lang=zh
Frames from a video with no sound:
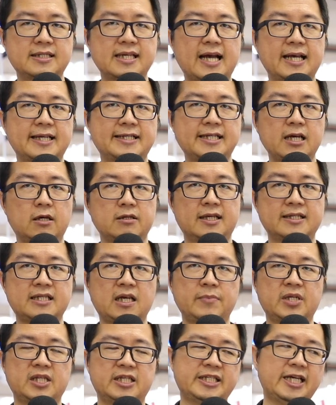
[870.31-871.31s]
在效能
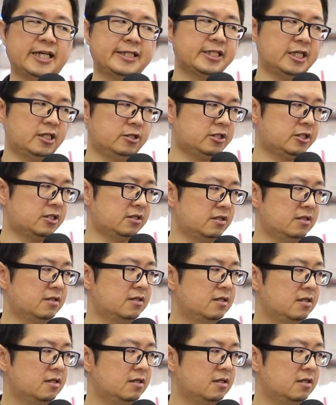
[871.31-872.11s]
上面的一些坚持。